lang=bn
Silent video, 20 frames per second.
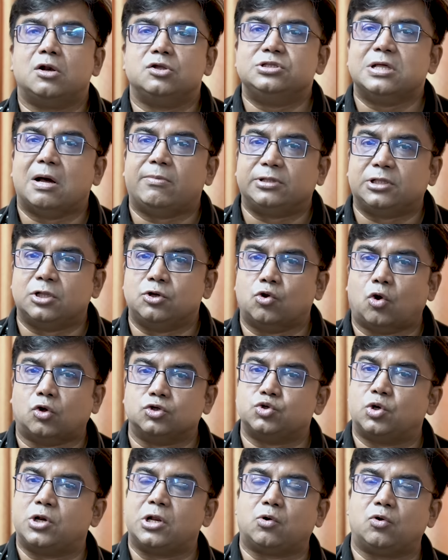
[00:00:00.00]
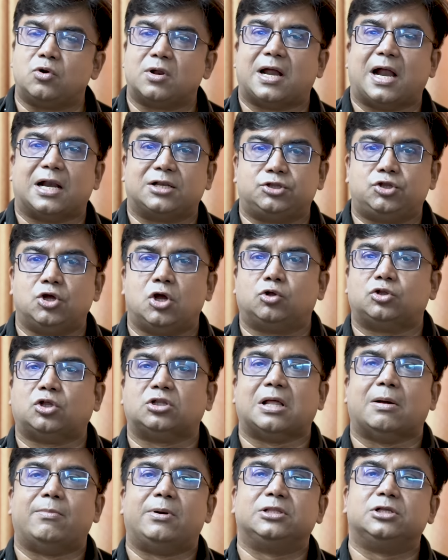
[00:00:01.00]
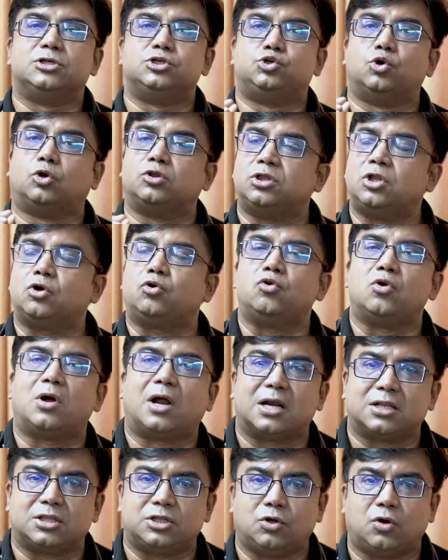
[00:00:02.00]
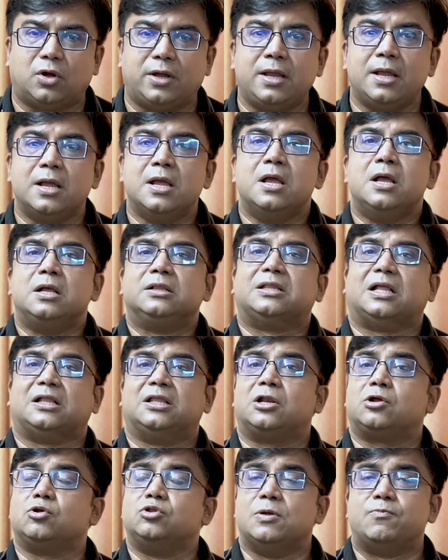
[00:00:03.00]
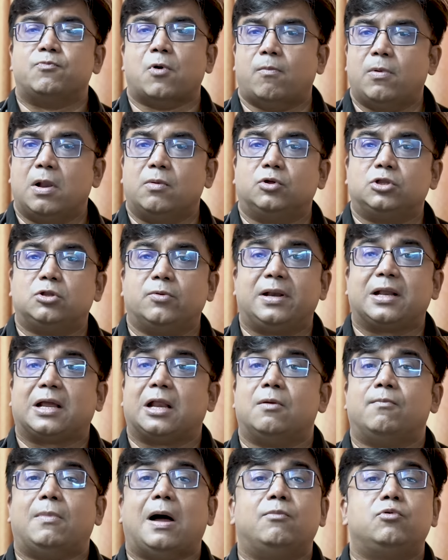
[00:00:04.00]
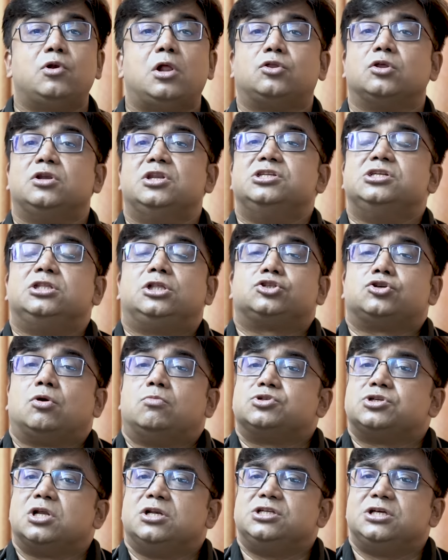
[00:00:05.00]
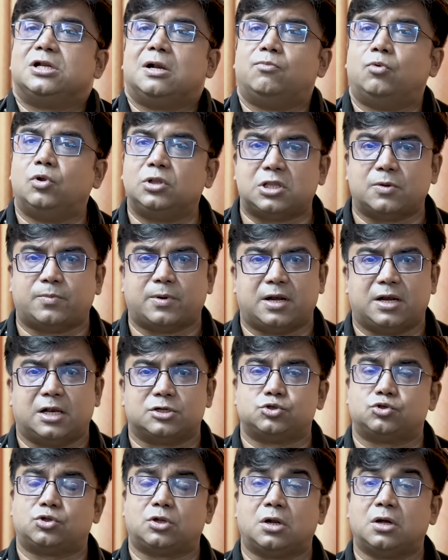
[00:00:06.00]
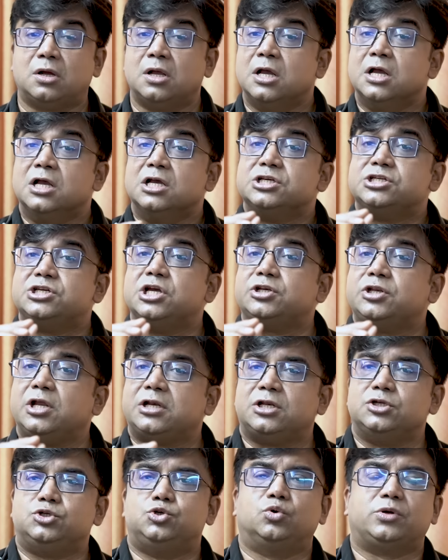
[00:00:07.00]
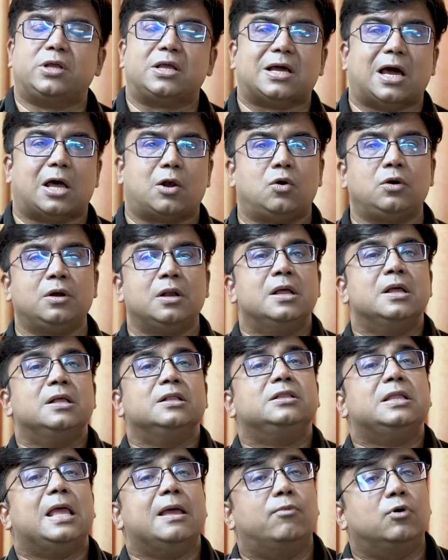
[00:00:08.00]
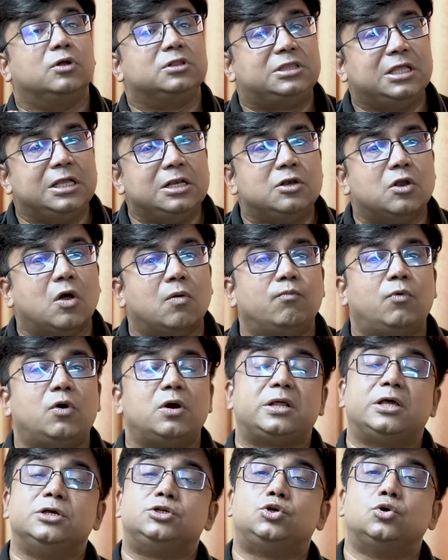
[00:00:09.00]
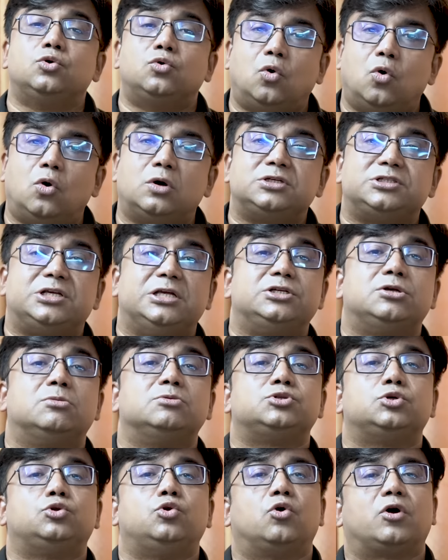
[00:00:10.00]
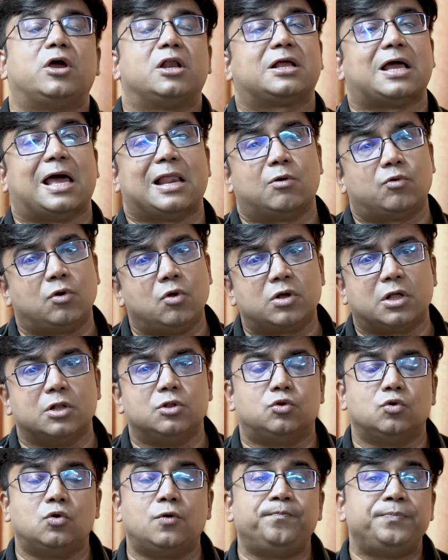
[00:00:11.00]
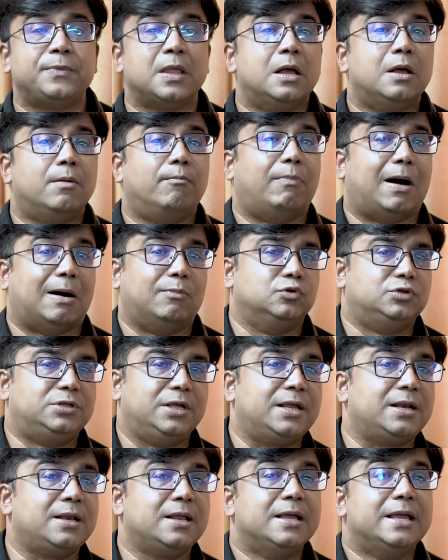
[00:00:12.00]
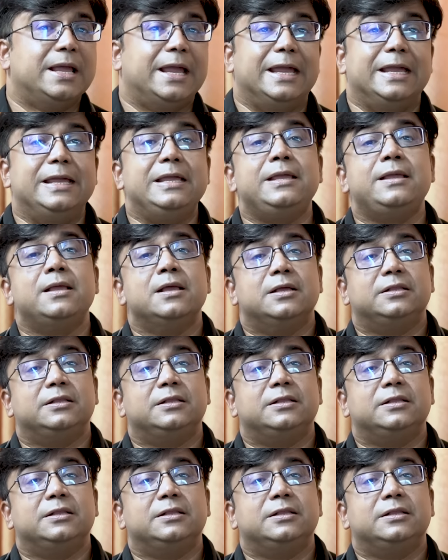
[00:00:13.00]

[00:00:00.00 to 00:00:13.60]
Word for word: কারণে যদি আমাদের নজরে কোনো ঘাটতি হয় অর্থাৎ আমাদের যত্নে কোনো ঘাটতি হয় তাদের কিন্তু প্রবলেম হতে পারে কারণ বাবুরা তো নিজেদের সমস্যা নিজেরা বলতে পারে না সুতরাং সেটি একটি ঝুঁকি কারণ এবং তিন নম্বর কিছু রোগ সেই সমস্ত রোগের কারণেও কিন্তু বাবুদের এই